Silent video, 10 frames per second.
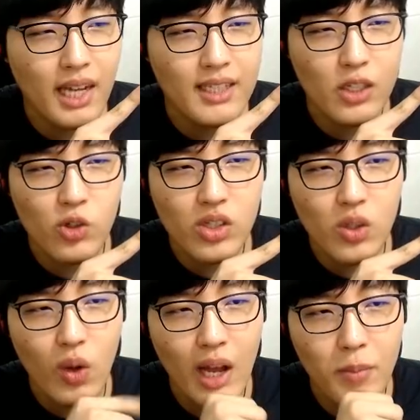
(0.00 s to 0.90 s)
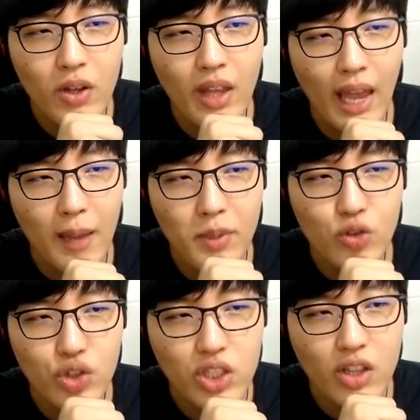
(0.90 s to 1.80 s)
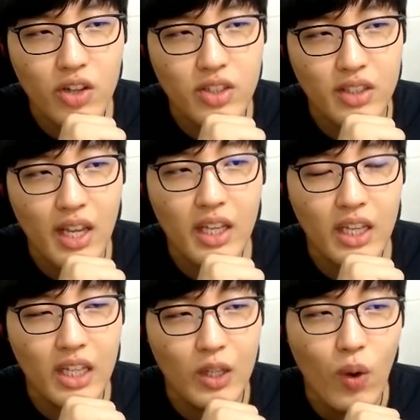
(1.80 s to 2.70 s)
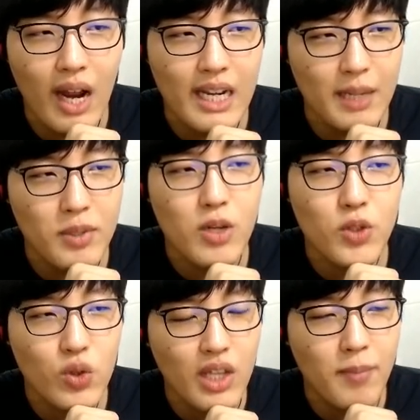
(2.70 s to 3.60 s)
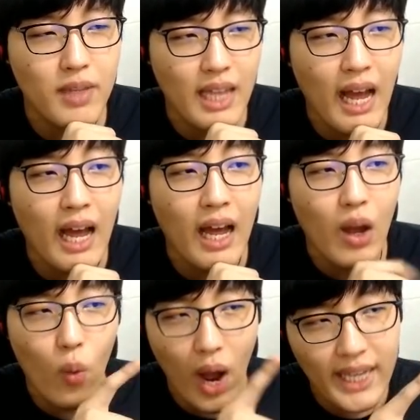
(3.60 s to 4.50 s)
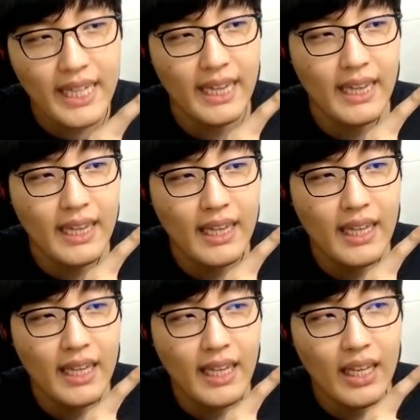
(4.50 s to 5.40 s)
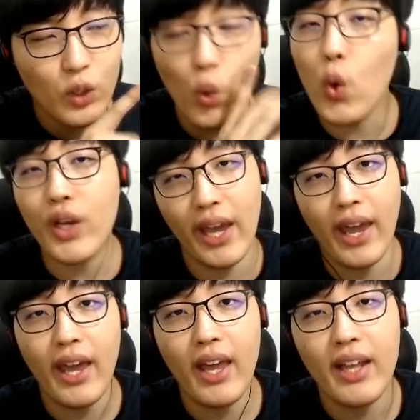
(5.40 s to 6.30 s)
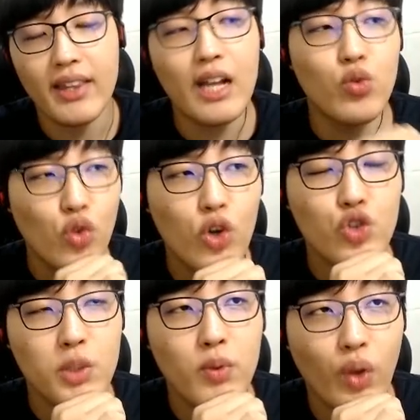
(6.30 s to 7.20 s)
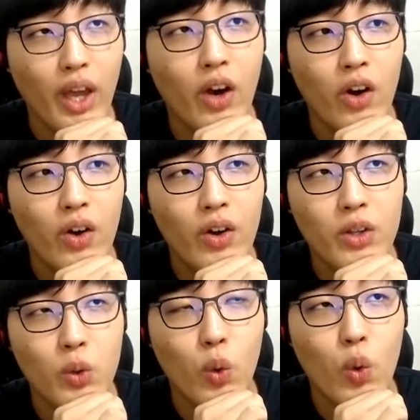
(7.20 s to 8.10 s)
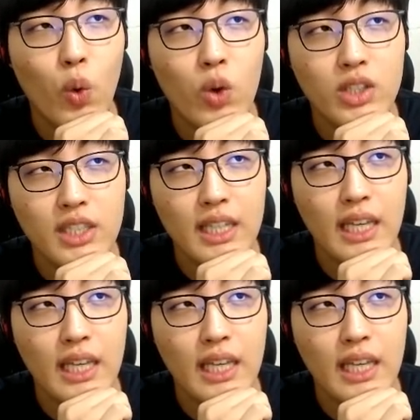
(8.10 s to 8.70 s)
사전 등록하면 앱이 출시되었을 때 기기로 알림이 전송됩니다. 확인! 요렇게 딱 눌러주시면 돼요 요러고 끄기